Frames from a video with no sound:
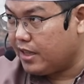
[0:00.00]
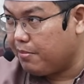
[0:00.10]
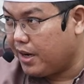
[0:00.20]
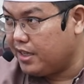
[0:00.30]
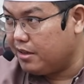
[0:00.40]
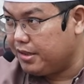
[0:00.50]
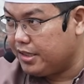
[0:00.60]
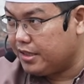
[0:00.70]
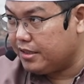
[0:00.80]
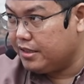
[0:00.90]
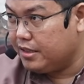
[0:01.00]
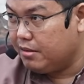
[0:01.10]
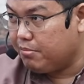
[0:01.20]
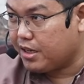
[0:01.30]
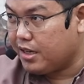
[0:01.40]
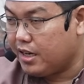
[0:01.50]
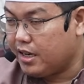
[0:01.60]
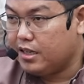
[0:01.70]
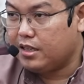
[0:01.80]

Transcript: Gampangannya demikian. Perkara